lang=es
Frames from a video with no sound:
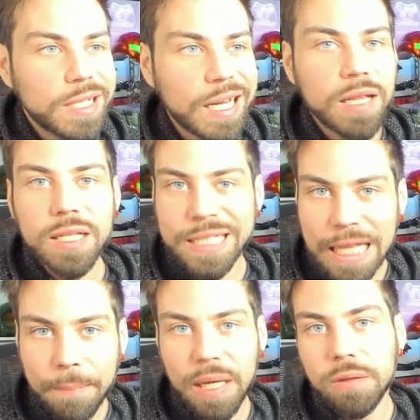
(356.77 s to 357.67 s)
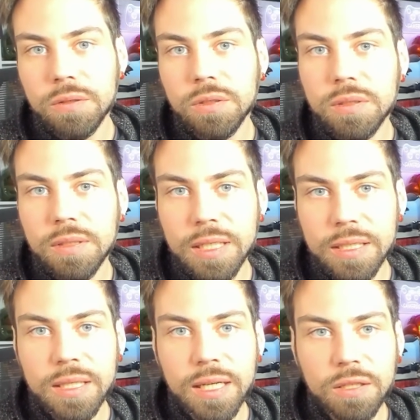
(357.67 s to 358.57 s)
grandes tapados
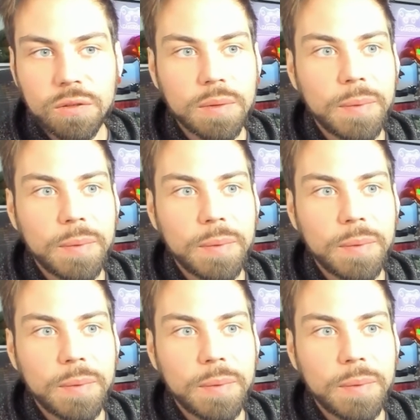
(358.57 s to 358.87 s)
de este año.